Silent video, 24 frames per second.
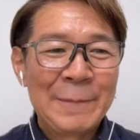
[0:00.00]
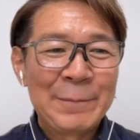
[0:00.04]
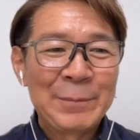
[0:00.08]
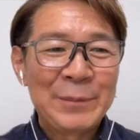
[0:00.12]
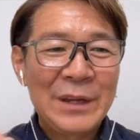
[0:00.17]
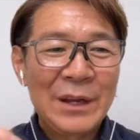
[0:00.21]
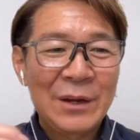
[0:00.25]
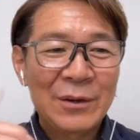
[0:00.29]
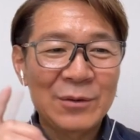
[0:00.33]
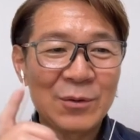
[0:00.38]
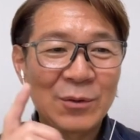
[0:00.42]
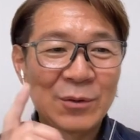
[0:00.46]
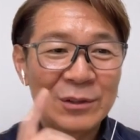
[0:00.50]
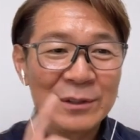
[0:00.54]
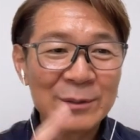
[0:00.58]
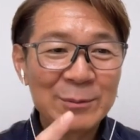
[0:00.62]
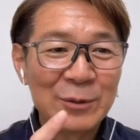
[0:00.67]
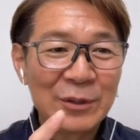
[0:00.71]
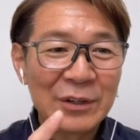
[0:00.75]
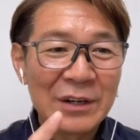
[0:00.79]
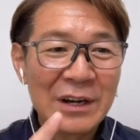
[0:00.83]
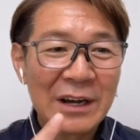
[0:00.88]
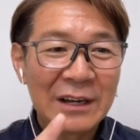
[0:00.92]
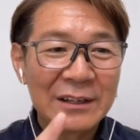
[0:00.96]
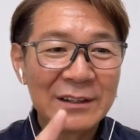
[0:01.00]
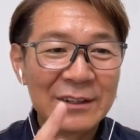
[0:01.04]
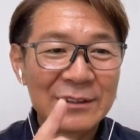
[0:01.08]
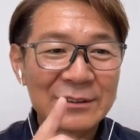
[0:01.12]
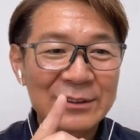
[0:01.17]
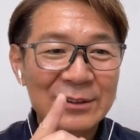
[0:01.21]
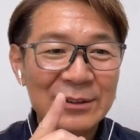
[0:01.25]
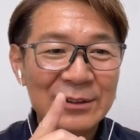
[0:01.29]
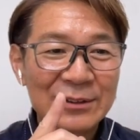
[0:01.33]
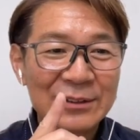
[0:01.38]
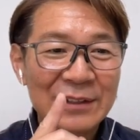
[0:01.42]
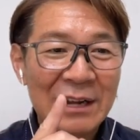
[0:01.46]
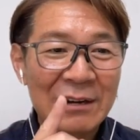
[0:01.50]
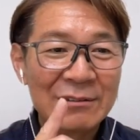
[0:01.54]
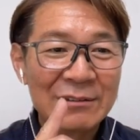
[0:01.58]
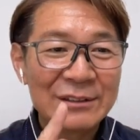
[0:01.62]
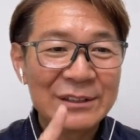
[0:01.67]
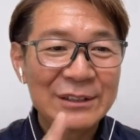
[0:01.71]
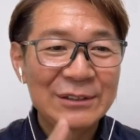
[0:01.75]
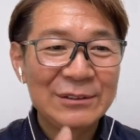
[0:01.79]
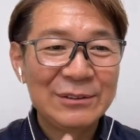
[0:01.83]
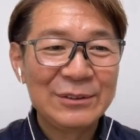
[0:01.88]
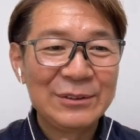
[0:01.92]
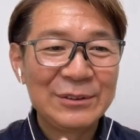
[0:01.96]
でここにも書いてるその楽
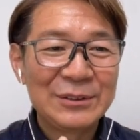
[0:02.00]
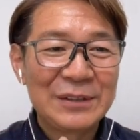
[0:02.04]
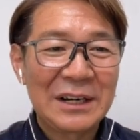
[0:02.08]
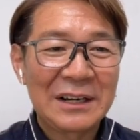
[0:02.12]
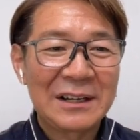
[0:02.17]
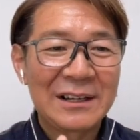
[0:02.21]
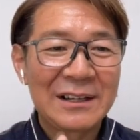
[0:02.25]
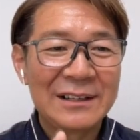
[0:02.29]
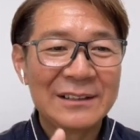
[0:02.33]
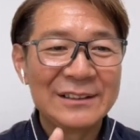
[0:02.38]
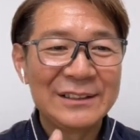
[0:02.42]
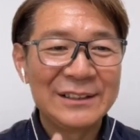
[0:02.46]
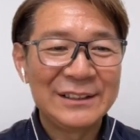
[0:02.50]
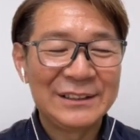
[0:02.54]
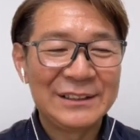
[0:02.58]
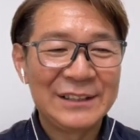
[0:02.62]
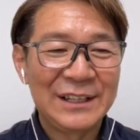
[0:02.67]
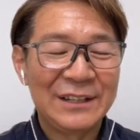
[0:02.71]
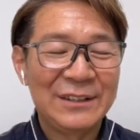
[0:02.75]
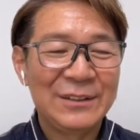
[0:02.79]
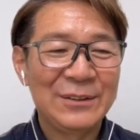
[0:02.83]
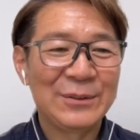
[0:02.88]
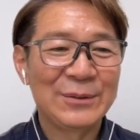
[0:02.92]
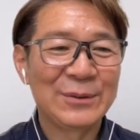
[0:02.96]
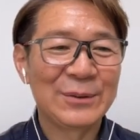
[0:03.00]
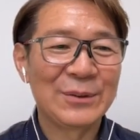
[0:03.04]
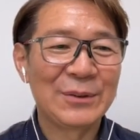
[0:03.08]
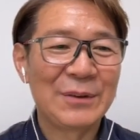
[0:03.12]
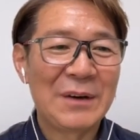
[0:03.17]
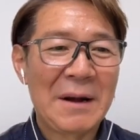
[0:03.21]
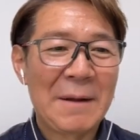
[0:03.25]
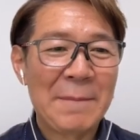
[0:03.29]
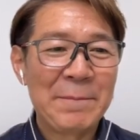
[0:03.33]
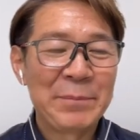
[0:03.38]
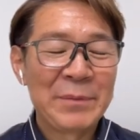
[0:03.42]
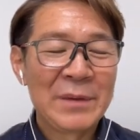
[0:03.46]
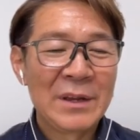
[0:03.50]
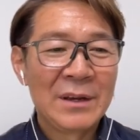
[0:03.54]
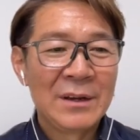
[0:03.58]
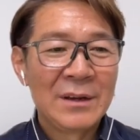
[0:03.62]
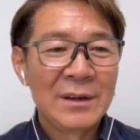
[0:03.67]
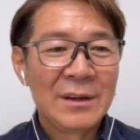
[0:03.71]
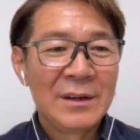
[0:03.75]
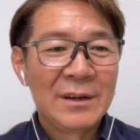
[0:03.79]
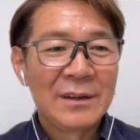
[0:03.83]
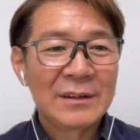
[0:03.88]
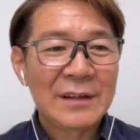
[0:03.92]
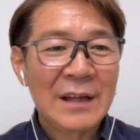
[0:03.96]
しく豊かな人生っていうことは
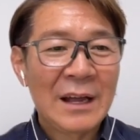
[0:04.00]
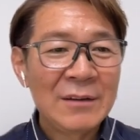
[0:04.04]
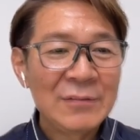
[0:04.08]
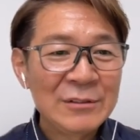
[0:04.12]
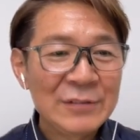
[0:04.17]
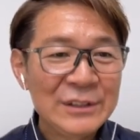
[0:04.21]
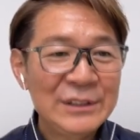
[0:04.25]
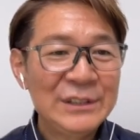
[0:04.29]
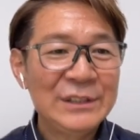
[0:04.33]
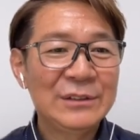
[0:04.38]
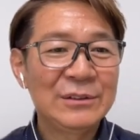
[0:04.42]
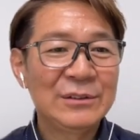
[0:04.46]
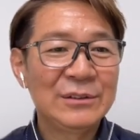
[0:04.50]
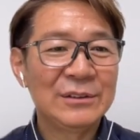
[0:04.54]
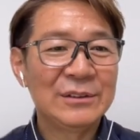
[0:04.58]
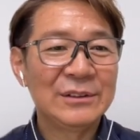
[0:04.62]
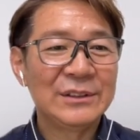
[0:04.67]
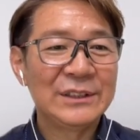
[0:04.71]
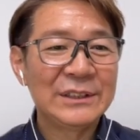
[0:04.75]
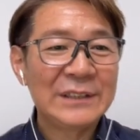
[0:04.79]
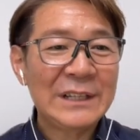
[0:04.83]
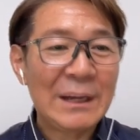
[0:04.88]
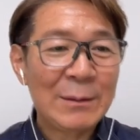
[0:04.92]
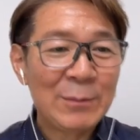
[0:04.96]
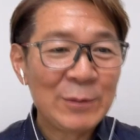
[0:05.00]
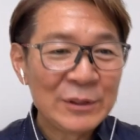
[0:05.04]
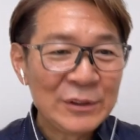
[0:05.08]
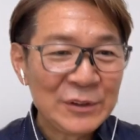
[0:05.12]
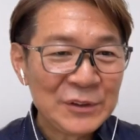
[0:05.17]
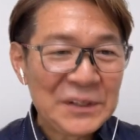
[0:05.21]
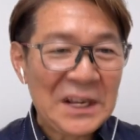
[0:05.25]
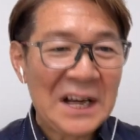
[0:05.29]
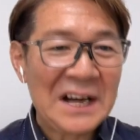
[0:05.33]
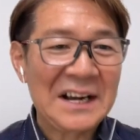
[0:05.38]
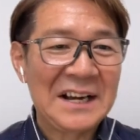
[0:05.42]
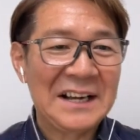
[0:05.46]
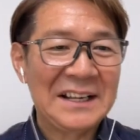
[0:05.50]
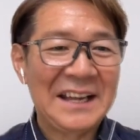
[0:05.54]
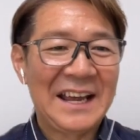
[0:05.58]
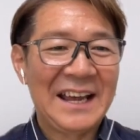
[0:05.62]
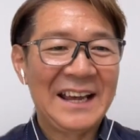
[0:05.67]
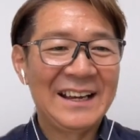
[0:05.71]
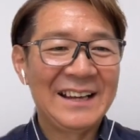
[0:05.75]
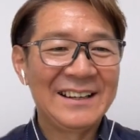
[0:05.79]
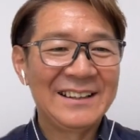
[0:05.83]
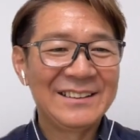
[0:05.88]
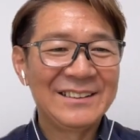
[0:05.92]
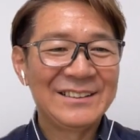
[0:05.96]
楽しくしかも豊かで
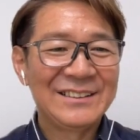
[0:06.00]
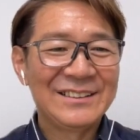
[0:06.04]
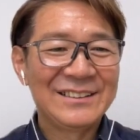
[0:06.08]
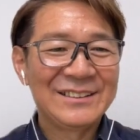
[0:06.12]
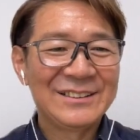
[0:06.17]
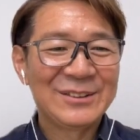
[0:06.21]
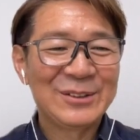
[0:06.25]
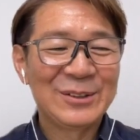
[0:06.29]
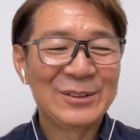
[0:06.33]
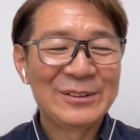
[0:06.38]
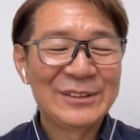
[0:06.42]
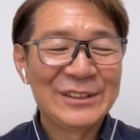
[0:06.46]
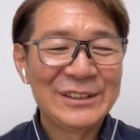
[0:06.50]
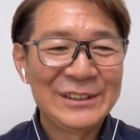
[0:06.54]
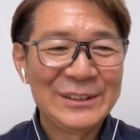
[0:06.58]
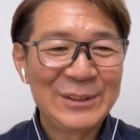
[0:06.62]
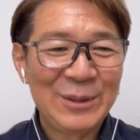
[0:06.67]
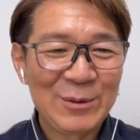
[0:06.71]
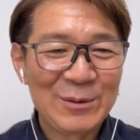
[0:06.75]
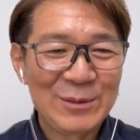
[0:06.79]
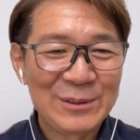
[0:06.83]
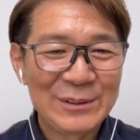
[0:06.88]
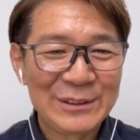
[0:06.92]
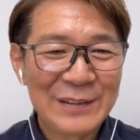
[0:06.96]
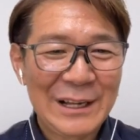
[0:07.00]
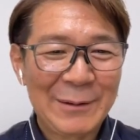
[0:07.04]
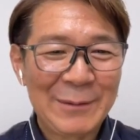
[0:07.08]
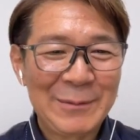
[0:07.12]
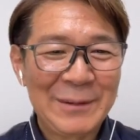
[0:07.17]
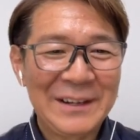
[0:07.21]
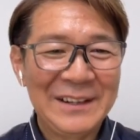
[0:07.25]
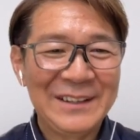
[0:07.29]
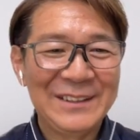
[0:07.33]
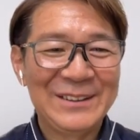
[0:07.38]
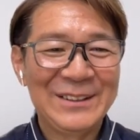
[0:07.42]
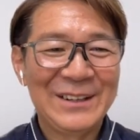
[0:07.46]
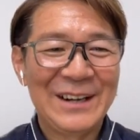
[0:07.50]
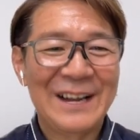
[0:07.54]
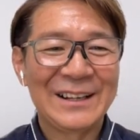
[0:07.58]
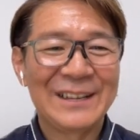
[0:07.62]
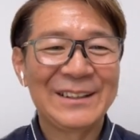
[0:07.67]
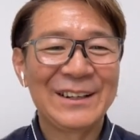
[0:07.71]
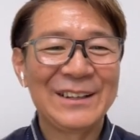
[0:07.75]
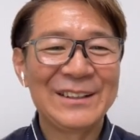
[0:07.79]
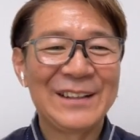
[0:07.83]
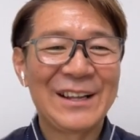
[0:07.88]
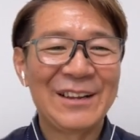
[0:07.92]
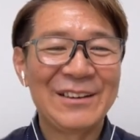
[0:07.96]
その人生を送るためにってなっ
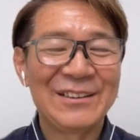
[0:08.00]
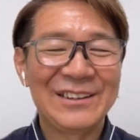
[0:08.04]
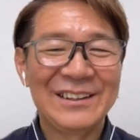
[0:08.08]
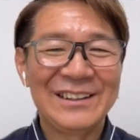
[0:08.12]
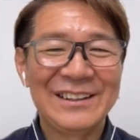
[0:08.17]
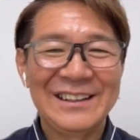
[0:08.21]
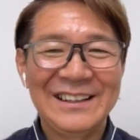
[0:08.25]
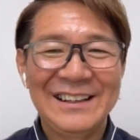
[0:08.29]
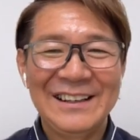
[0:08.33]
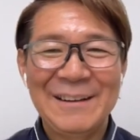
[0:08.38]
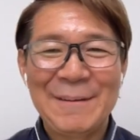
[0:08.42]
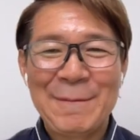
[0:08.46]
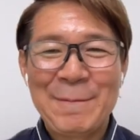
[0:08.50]
てきた時に